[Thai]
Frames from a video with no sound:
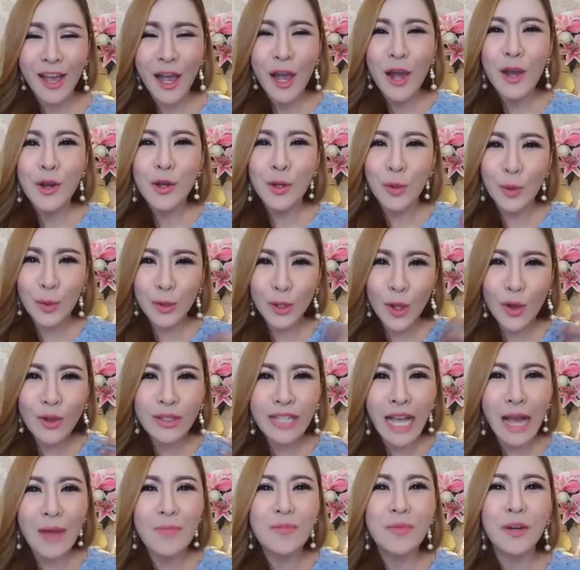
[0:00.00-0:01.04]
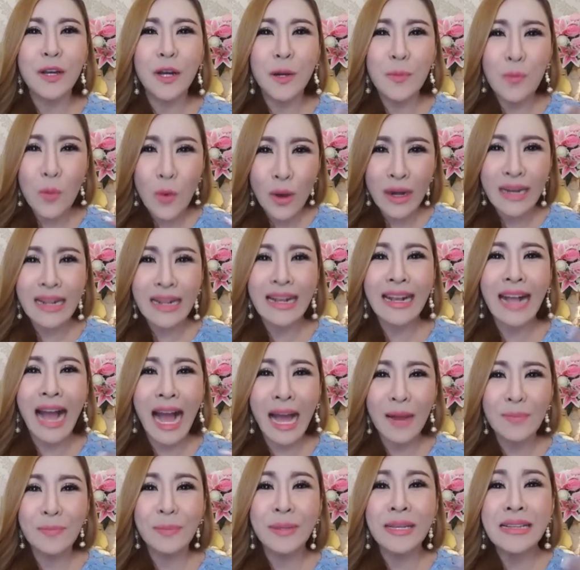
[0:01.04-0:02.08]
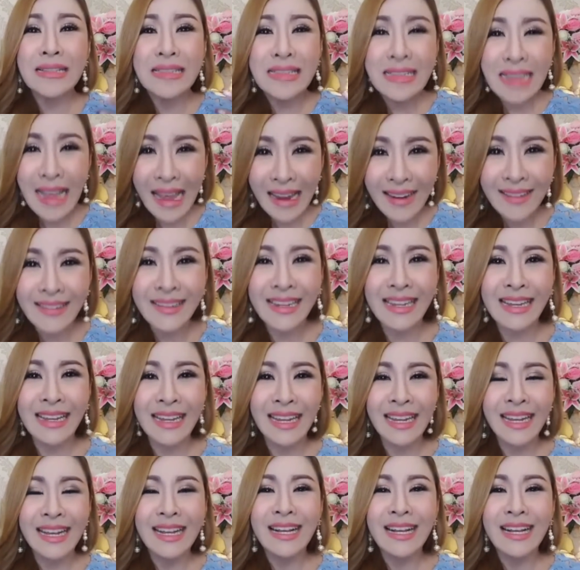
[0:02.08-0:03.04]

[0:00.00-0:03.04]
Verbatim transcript: หนูต้องทำกระบวนการพิเศษนี้